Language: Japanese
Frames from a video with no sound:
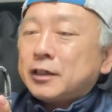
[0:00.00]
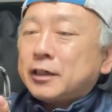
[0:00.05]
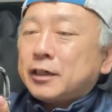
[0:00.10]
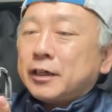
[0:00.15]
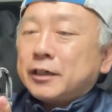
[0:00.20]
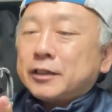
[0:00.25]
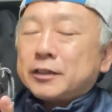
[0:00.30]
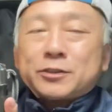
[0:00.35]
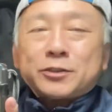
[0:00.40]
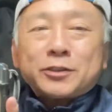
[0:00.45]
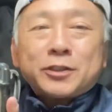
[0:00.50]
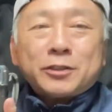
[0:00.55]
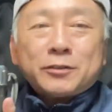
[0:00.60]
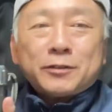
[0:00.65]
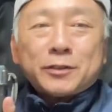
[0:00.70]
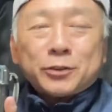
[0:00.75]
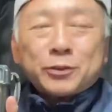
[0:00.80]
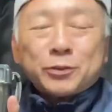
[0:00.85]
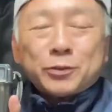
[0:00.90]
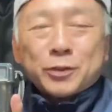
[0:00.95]
はい、それで
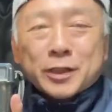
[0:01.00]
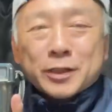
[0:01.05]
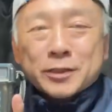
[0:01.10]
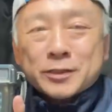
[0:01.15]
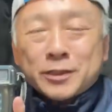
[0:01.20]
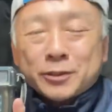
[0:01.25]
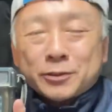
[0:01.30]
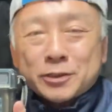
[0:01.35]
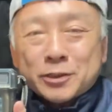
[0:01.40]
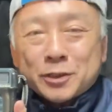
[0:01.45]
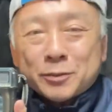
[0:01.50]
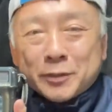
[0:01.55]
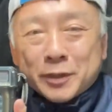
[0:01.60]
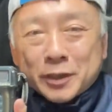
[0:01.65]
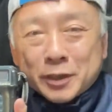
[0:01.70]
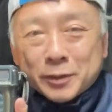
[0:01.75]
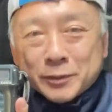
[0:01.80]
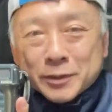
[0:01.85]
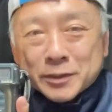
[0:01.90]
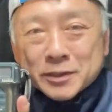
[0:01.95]
は動画スタートして
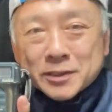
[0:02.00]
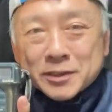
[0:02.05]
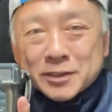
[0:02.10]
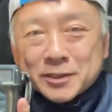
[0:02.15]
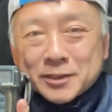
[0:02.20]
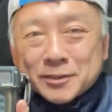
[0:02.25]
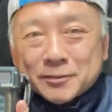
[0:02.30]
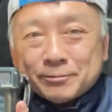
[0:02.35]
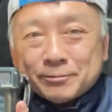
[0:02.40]
まいります。